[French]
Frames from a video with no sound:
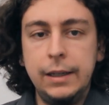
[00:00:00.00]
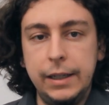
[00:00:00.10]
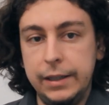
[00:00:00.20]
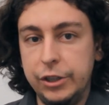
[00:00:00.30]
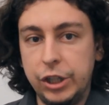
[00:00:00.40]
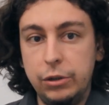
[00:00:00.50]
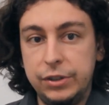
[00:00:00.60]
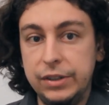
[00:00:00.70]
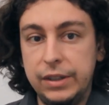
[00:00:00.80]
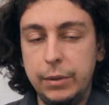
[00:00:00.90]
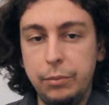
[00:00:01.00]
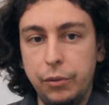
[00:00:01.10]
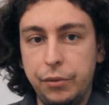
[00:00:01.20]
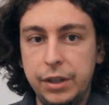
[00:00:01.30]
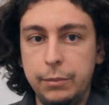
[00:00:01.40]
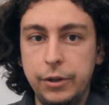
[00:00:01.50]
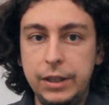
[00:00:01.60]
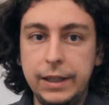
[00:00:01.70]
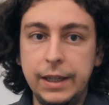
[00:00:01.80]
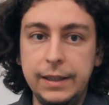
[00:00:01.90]
Et déjà, le système est profondément
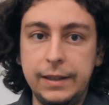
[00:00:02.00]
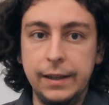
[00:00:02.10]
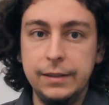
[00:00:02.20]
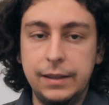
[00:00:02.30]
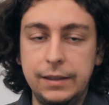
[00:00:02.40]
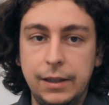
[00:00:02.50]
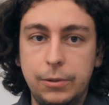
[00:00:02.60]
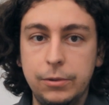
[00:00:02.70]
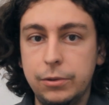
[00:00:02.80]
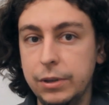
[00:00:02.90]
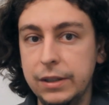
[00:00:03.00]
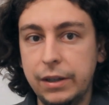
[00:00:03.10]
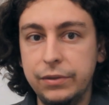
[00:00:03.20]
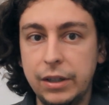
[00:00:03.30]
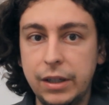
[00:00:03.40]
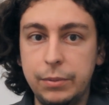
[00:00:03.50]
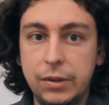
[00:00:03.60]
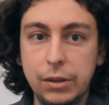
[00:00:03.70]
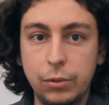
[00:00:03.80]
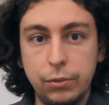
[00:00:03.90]
inégalitaire, c'est-à-dire que ceux qui savent
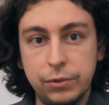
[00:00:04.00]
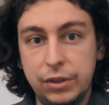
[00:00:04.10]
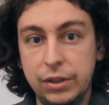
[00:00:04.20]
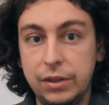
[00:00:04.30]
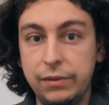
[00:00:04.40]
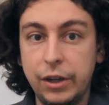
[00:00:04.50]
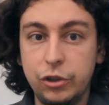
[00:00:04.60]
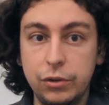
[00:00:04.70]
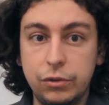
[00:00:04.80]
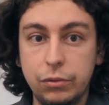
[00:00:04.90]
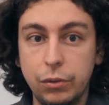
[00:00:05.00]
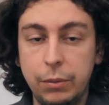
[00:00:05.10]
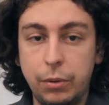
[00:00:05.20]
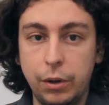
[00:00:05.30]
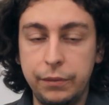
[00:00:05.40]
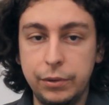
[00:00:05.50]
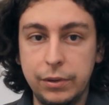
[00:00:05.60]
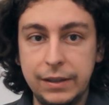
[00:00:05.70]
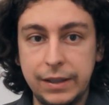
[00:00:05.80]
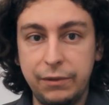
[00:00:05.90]
s'adapter aux consignes divergentes selon les profs, ceux
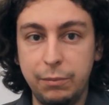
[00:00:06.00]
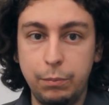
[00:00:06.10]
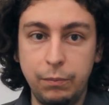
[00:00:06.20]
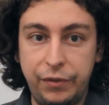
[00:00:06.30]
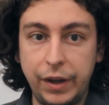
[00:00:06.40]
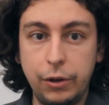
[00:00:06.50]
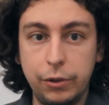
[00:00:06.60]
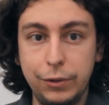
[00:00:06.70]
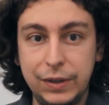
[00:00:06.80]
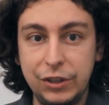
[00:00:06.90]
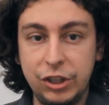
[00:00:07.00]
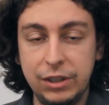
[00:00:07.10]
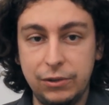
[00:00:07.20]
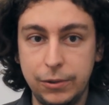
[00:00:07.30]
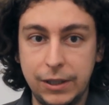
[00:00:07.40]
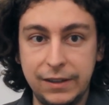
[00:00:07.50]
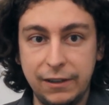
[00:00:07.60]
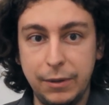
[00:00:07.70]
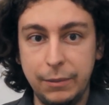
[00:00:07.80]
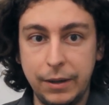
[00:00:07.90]
qui savent faire leur cuisine chez eux, qui
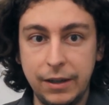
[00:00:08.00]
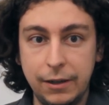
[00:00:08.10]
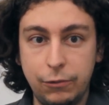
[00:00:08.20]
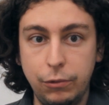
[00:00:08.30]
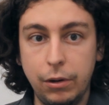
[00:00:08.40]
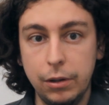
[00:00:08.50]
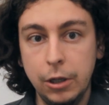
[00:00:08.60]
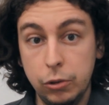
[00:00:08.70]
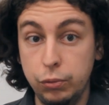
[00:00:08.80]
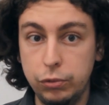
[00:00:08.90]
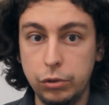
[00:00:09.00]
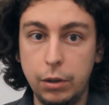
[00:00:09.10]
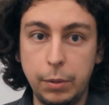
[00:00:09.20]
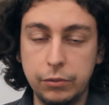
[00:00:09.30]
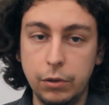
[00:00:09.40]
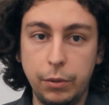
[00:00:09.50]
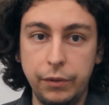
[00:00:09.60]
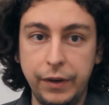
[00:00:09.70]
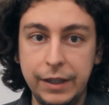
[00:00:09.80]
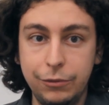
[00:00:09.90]
savent préparer un cours tout seul parce que le
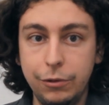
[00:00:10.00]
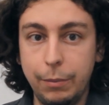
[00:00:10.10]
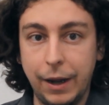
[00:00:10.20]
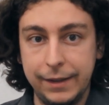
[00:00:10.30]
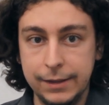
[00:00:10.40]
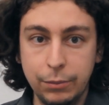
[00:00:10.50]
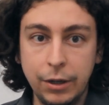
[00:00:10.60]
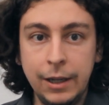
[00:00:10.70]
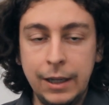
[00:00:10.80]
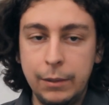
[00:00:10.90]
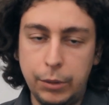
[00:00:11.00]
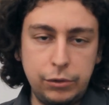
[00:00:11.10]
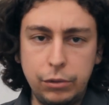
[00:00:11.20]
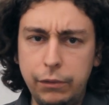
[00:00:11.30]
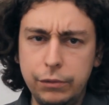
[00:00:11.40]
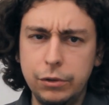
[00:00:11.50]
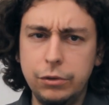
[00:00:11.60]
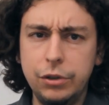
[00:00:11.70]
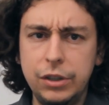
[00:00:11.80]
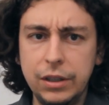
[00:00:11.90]
prof va être nul par exemple, ben, ceux-là vont s'en
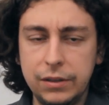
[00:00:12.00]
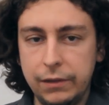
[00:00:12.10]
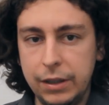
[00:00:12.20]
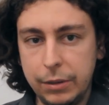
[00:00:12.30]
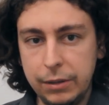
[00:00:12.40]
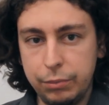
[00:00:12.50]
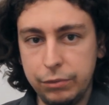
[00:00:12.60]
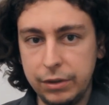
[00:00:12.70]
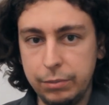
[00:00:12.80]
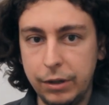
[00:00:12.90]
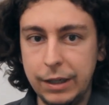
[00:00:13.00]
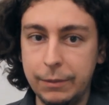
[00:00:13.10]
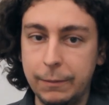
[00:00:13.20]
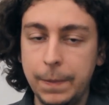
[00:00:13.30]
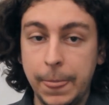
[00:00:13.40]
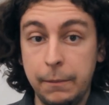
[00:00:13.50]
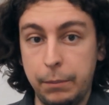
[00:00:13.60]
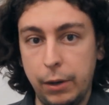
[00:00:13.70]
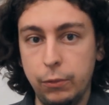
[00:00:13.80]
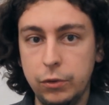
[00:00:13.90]
sortir, ça va pas poser problème.
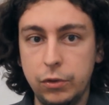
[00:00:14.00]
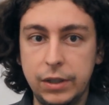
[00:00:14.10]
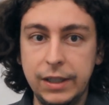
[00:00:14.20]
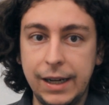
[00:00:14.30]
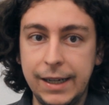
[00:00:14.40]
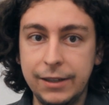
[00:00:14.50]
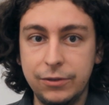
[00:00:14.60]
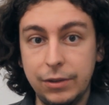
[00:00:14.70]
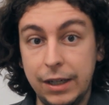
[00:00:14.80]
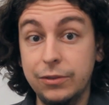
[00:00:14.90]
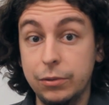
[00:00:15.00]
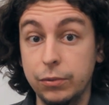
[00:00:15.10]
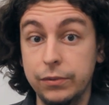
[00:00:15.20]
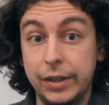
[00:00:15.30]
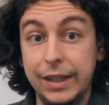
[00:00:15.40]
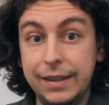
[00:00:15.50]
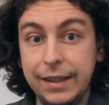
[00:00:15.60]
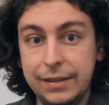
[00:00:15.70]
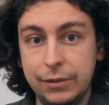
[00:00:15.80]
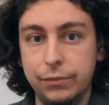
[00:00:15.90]
Par contre, ceux qui galèrent, ceux-là, ceux qu'on devrait
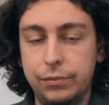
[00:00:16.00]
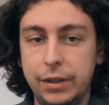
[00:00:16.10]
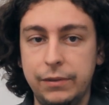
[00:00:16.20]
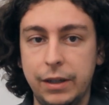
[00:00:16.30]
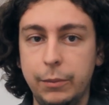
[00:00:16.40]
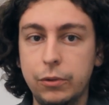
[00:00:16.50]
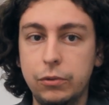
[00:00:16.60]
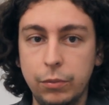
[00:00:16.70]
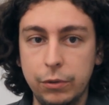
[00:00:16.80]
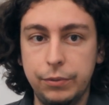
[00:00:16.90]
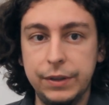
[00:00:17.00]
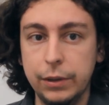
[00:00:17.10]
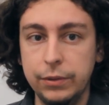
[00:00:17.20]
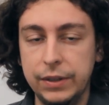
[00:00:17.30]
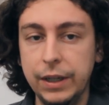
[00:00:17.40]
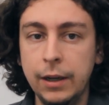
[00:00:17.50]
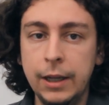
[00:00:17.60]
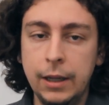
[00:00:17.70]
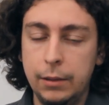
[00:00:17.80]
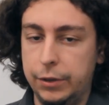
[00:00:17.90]
aider si on voulait vraiment que tout le monde puisse réussir,
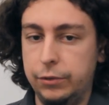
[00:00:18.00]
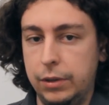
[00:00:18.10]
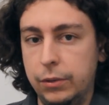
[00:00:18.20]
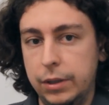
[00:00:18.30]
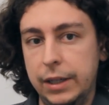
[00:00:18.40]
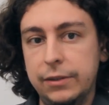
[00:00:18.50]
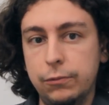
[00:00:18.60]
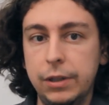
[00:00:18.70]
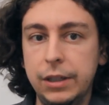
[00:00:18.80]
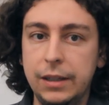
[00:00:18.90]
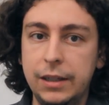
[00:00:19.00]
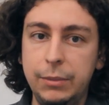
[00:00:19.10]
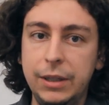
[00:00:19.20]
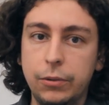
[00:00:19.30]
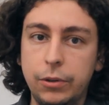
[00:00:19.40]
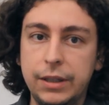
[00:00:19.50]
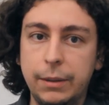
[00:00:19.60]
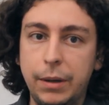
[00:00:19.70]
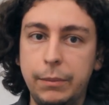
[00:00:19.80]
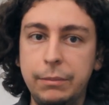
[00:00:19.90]
bah ceux-là, on les laisse couler et limite, on leur
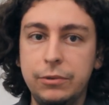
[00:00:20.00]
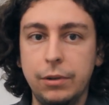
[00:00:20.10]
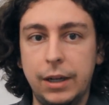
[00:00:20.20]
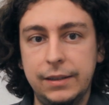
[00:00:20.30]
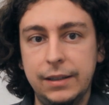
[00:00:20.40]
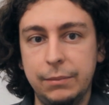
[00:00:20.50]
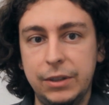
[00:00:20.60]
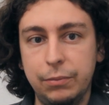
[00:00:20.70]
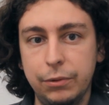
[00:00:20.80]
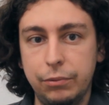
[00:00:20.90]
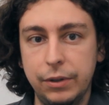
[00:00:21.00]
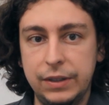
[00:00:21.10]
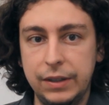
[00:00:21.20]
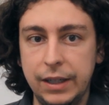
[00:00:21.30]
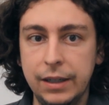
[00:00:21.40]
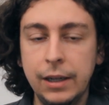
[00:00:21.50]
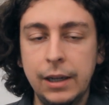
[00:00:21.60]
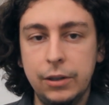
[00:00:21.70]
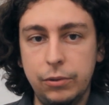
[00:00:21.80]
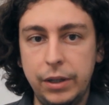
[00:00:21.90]
tape pas même sur la tête un petit peu pour essayer
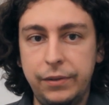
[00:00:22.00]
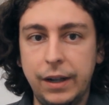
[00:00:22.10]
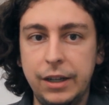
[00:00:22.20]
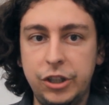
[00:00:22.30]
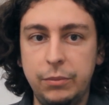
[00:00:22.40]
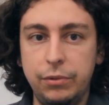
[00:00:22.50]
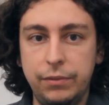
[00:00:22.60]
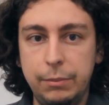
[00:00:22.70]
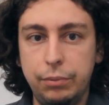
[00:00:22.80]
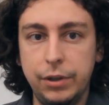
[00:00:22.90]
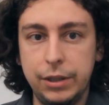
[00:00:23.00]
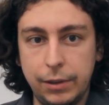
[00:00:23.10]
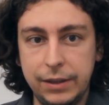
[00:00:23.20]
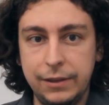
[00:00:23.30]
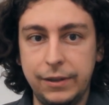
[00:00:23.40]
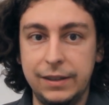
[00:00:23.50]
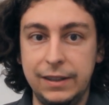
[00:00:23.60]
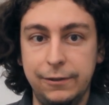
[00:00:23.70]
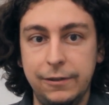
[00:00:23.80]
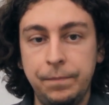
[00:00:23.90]
de les faire lâcher plus vite pour réduire les
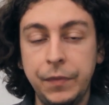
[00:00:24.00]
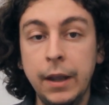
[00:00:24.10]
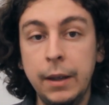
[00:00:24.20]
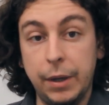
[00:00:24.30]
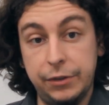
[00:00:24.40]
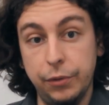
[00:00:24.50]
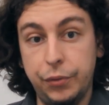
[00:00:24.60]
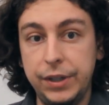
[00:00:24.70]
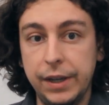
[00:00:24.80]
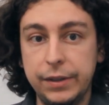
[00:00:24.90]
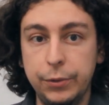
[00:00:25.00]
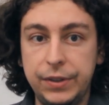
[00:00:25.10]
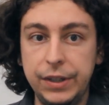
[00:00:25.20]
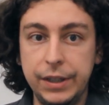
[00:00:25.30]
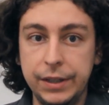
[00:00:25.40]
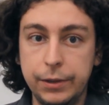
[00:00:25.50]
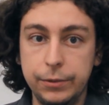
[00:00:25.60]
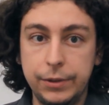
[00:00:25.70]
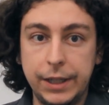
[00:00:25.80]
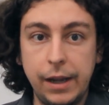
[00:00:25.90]
effectifs. Parce que faut dire ça aussi, hein,
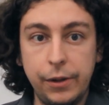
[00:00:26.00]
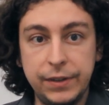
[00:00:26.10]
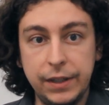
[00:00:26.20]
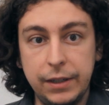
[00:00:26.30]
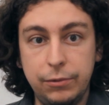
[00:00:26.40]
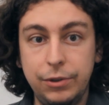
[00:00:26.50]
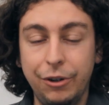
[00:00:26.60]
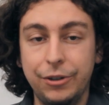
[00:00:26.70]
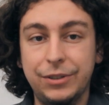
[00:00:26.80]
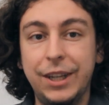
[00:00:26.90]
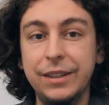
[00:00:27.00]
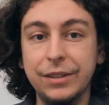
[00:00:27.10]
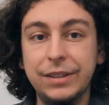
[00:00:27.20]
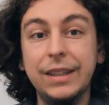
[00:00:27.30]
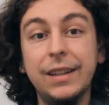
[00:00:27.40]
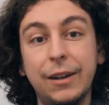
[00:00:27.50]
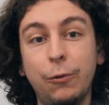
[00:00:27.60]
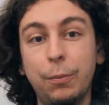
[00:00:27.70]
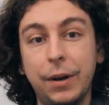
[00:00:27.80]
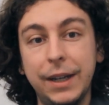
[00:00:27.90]
quand on a 45 étudiants dans ce qui est censé être un
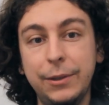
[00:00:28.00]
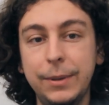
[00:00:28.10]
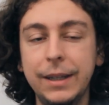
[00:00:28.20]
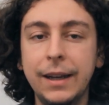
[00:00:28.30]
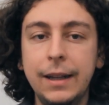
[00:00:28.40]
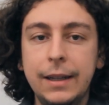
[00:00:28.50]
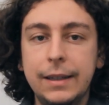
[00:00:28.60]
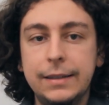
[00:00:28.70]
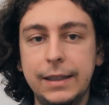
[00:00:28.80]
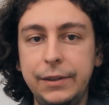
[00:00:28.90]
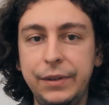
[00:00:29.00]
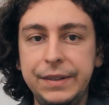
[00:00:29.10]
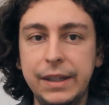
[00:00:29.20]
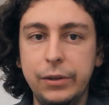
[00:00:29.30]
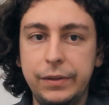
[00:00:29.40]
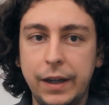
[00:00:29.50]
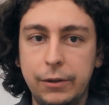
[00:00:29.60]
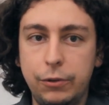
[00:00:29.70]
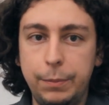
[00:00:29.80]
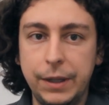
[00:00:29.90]
groupe réduit, c'est difficile de faire
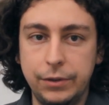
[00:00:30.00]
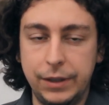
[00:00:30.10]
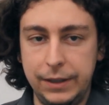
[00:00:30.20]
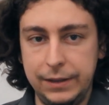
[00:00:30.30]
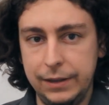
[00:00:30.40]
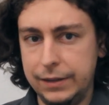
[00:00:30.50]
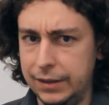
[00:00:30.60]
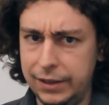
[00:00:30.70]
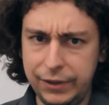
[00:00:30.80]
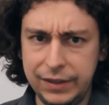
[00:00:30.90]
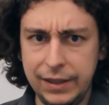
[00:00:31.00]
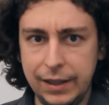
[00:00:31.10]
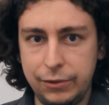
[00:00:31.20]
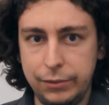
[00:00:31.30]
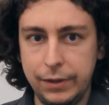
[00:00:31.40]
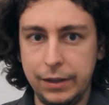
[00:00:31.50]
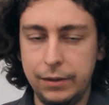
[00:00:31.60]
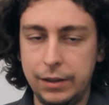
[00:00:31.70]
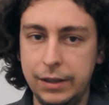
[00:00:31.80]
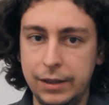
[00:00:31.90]
un cours personnalisé, c'est difficile
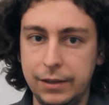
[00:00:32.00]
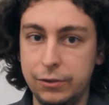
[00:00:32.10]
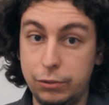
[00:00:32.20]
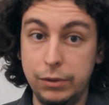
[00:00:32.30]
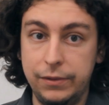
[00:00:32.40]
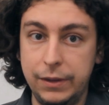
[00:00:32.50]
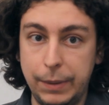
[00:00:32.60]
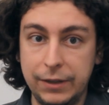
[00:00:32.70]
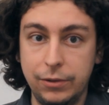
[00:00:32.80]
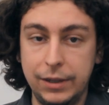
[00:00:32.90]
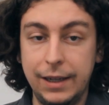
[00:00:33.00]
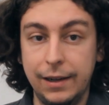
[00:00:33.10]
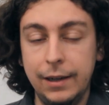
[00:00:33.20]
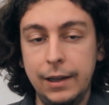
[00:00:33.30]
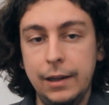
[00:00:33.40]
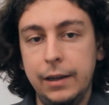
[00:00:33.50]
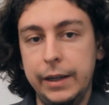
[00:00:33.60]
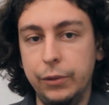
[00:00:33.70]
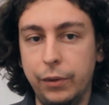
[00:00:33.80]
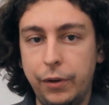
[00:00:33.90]
d'assurer un suivi personnel.
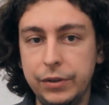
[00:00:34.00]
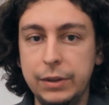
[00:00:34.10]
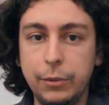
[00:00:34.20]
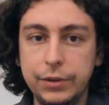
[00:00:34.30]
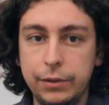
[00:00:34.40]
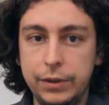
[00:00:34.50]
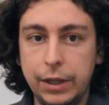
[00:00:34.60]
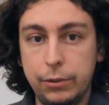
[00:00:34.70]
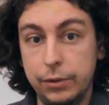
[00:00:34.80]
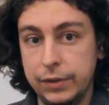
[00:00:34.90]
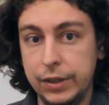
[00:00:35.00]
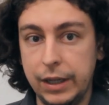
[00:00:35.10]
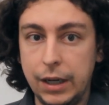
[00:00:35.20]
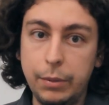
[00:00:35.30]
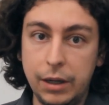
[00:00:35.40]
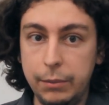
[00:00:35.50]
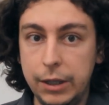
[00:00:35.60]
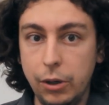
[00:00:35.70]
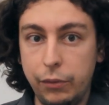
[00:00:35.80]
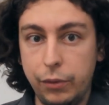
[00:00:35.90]
Et donc forcément, ça veut dire que dans ces cas-là, bah, les
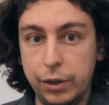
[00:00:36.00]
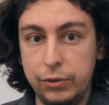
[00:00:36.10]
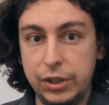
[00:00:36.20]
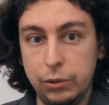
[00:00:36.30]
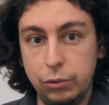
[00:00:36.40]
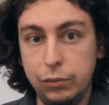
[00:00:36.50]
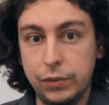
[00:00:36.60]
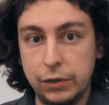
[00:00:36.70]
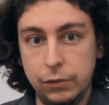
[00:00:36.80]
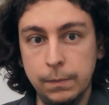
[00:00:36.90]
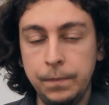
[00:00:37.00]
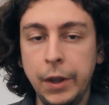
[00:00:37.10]
meilleurs vont réussir de toute façon.